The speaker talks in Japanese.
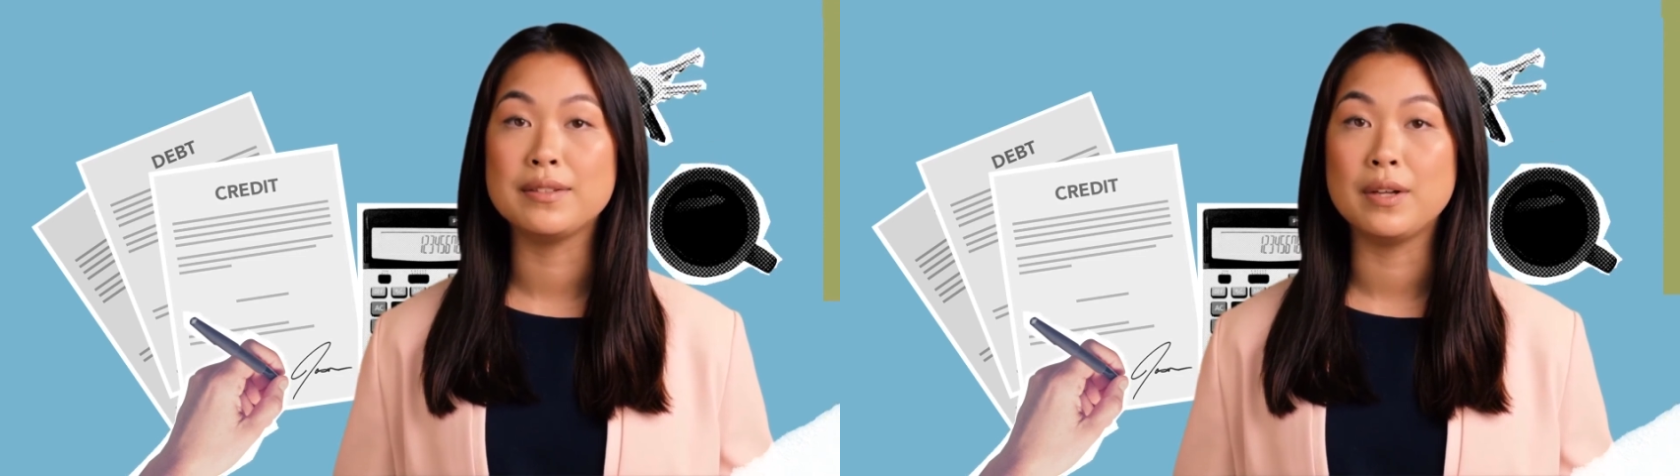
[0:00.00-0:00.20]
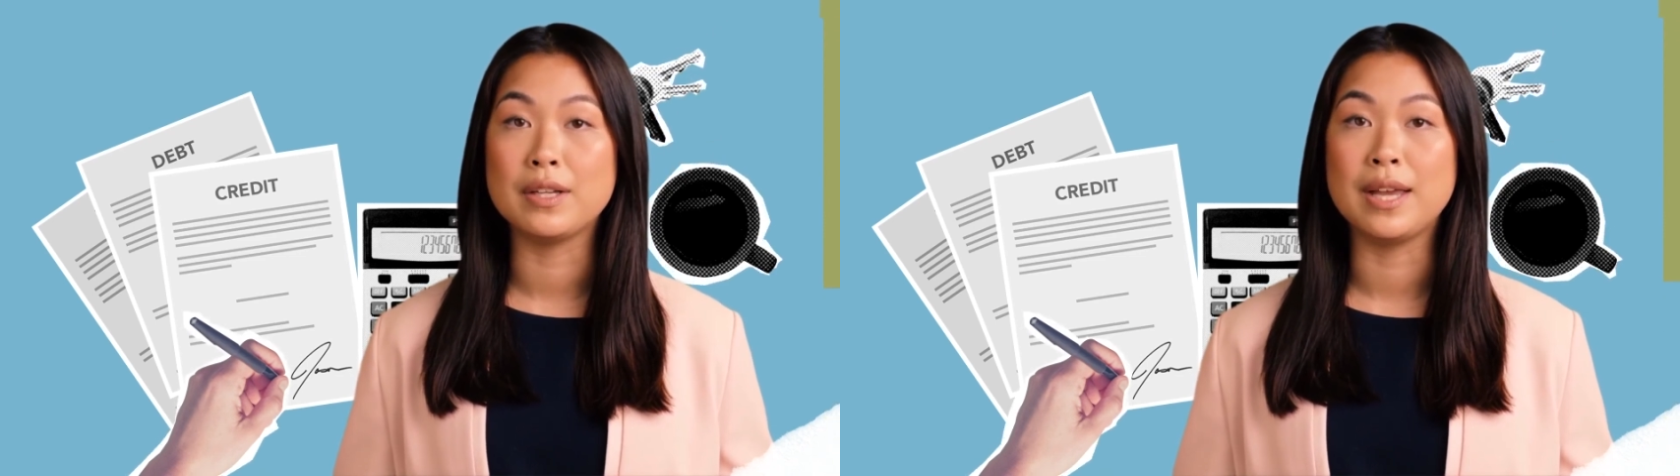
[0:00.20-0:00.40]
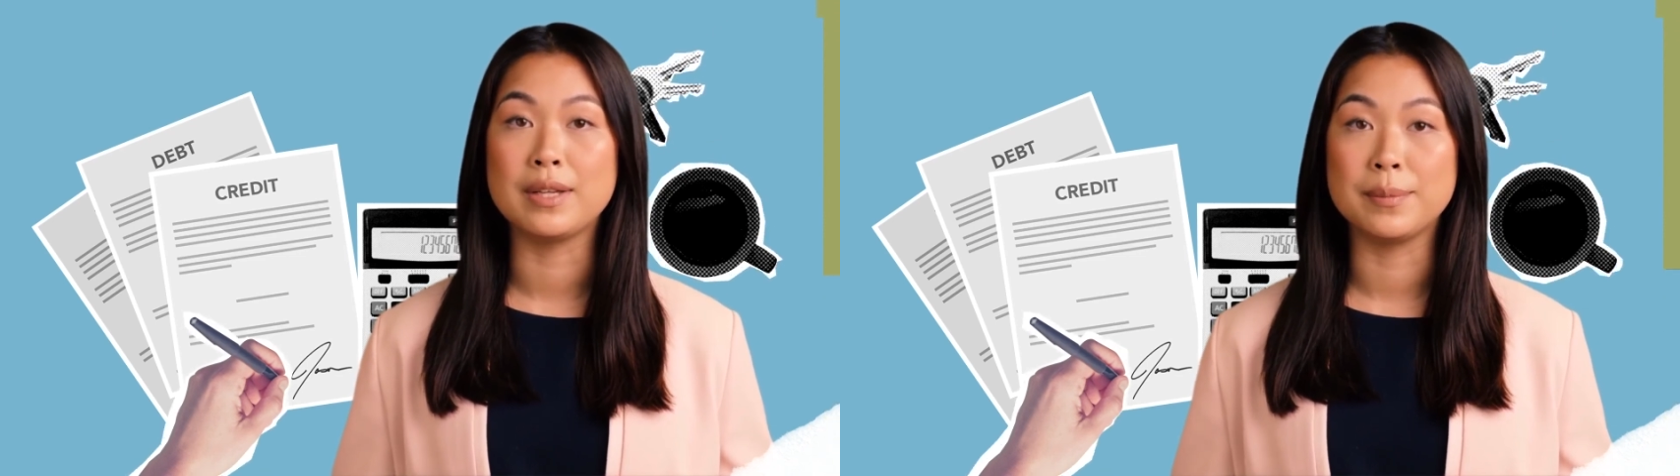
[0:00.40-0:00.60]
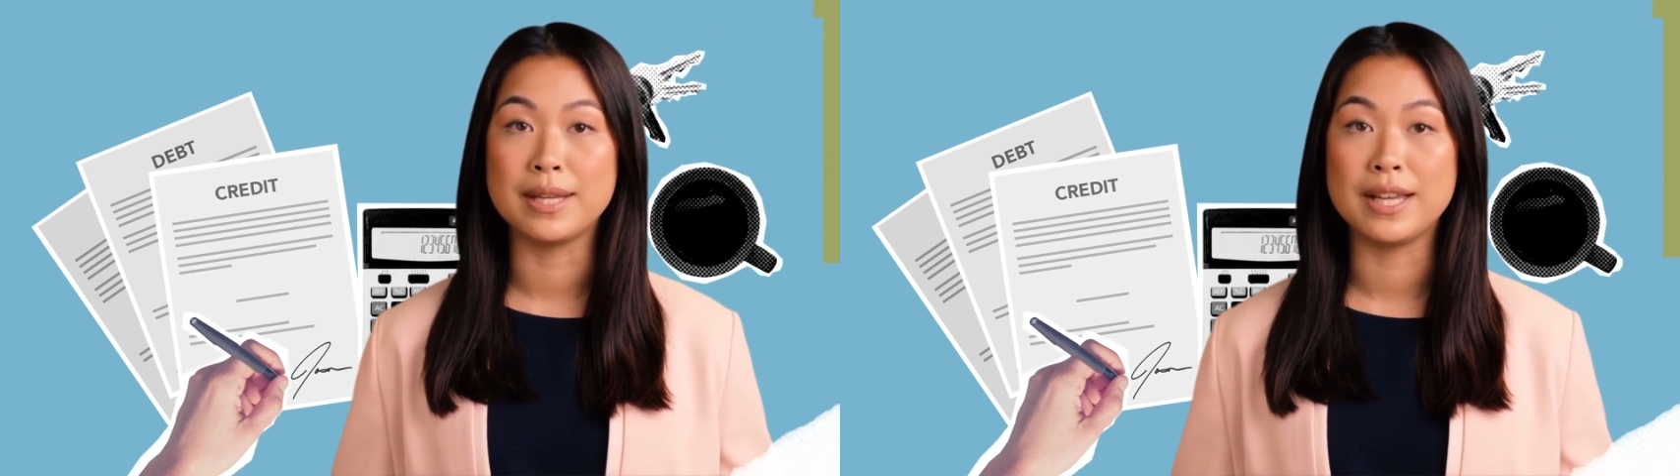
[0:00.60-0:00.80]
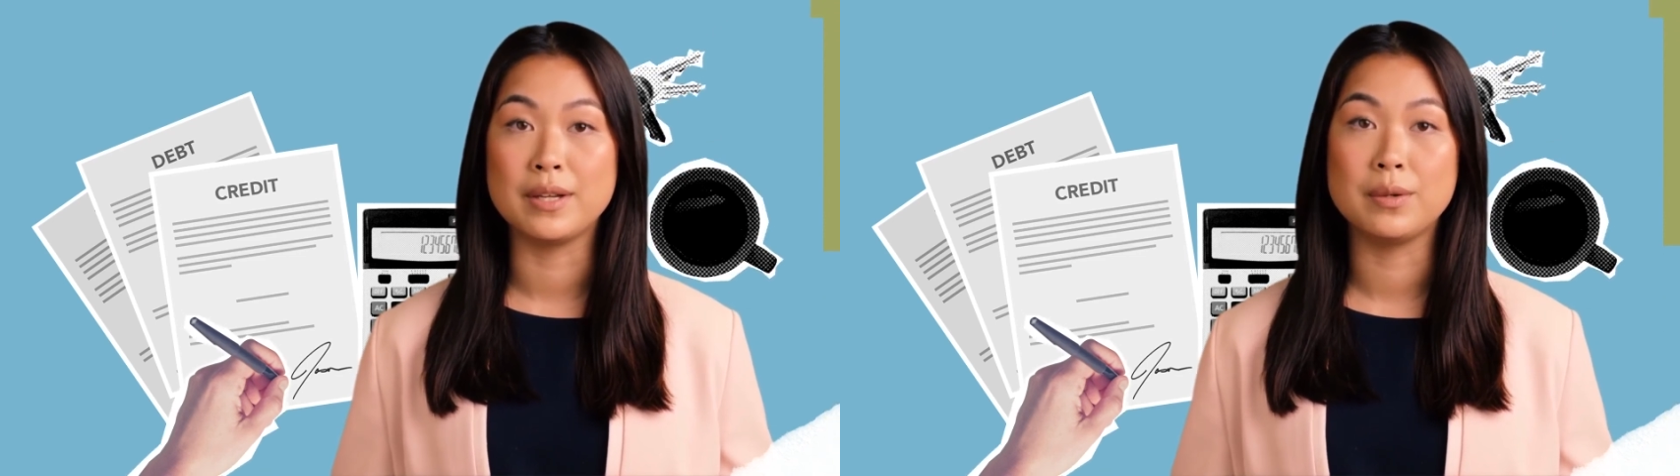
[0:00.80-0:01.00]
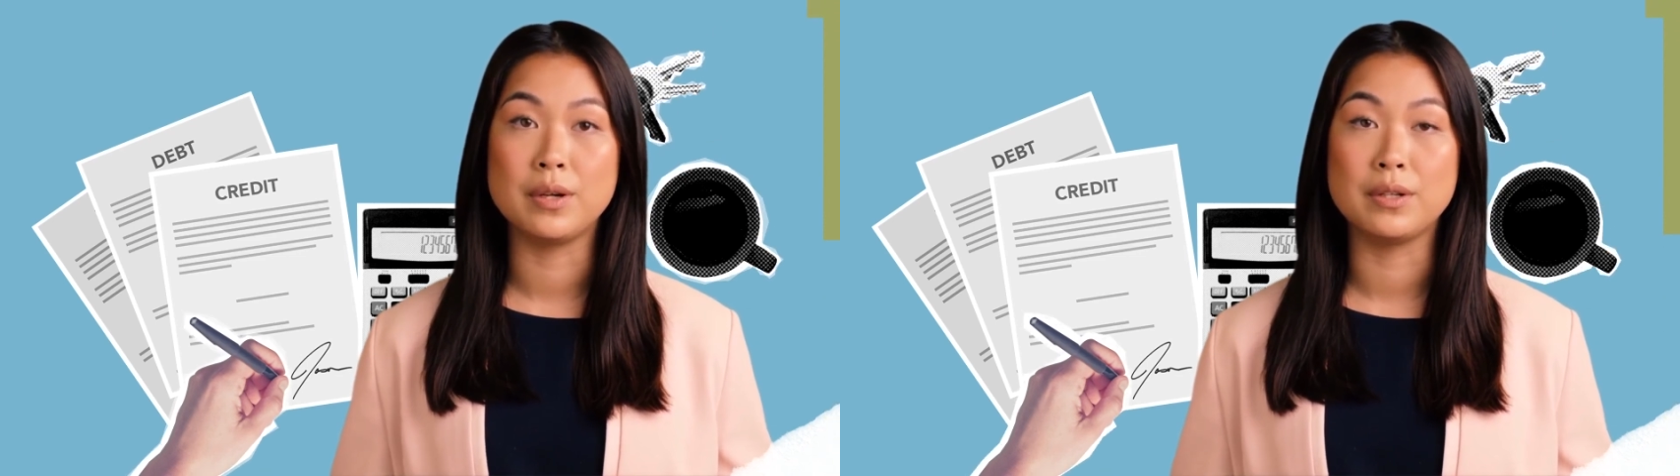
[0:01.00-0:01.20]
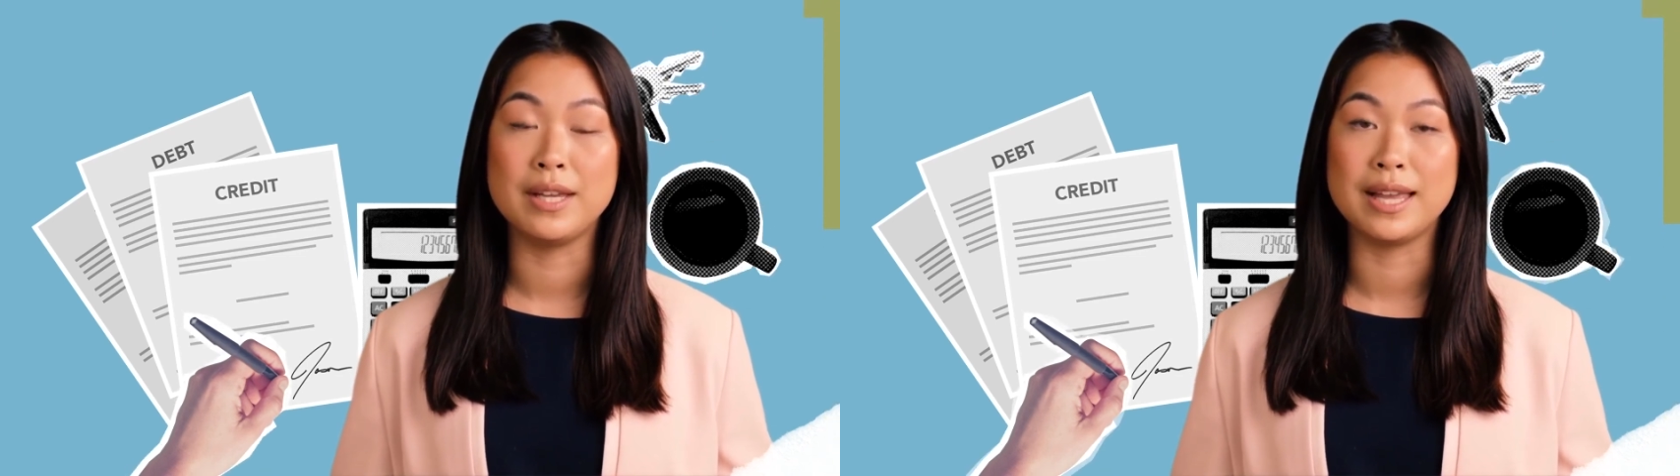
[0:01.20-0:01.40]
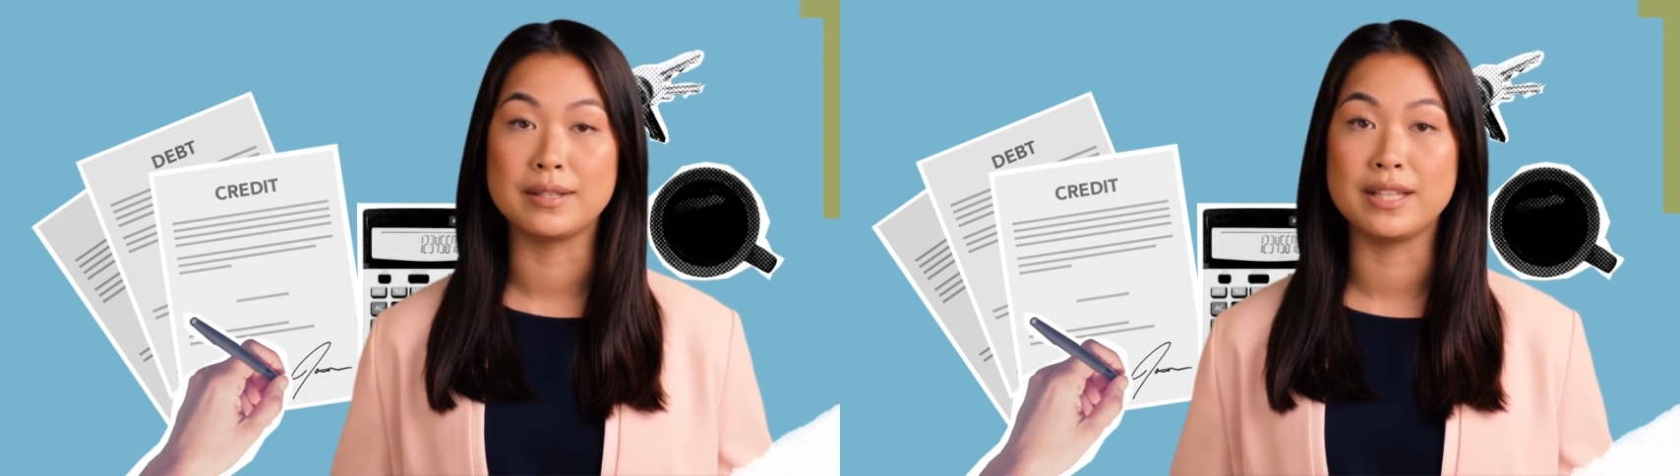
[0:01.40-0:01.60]
他のビデオもご
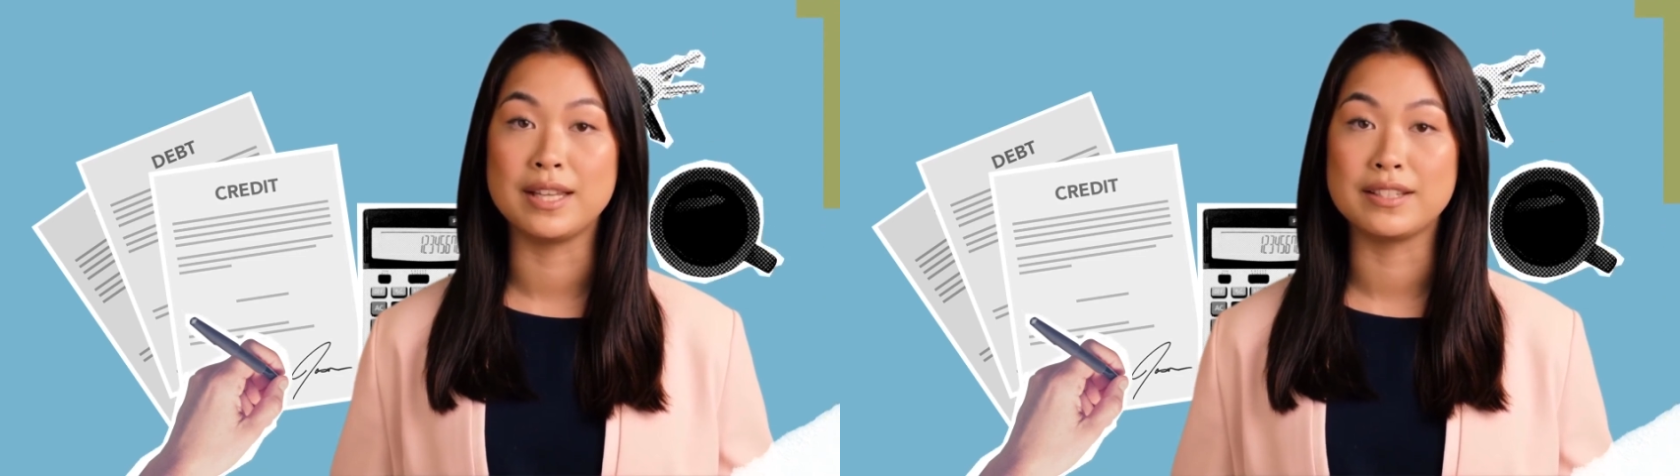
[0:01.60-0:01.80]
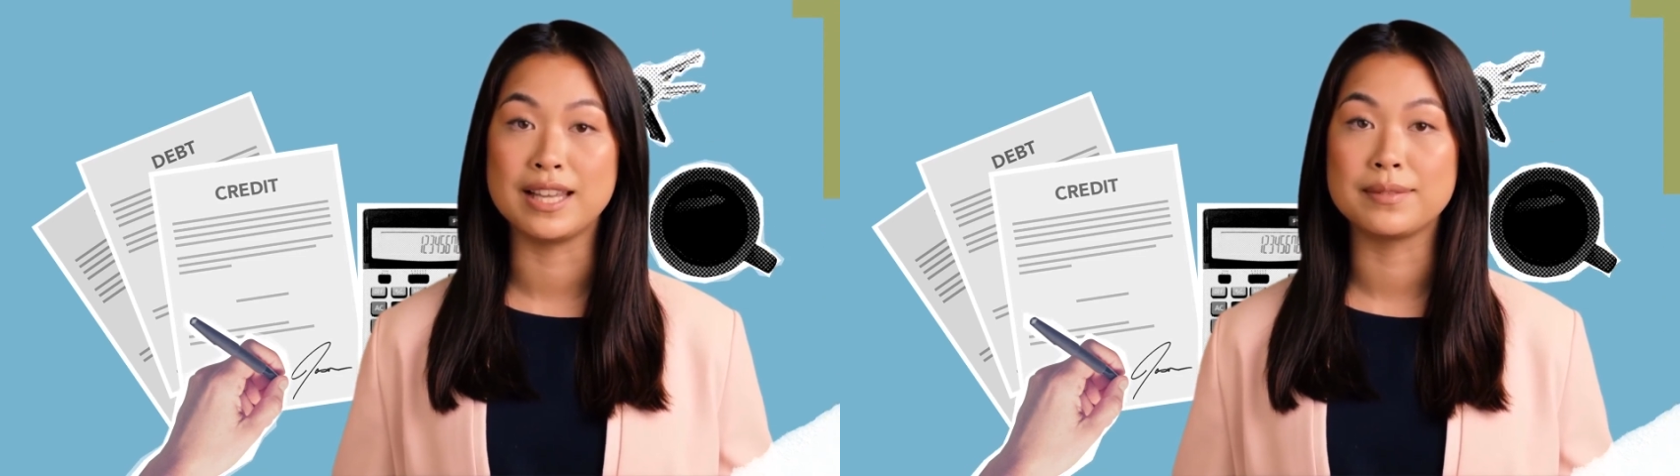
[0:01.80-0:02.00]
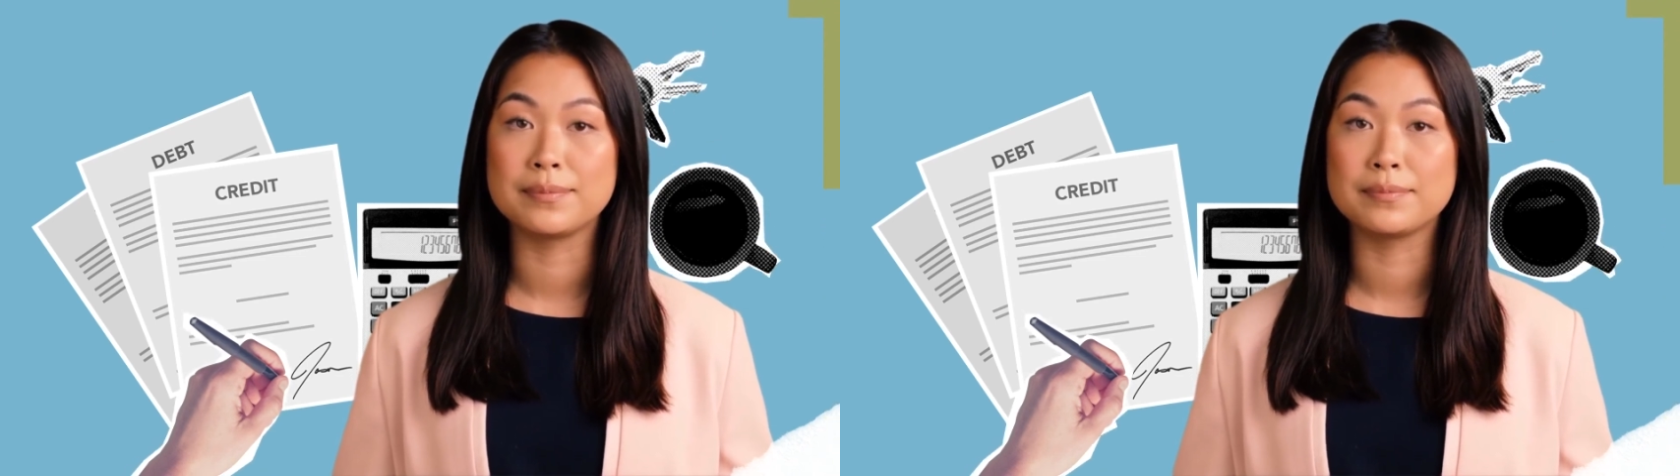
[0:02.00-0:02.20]
覧ください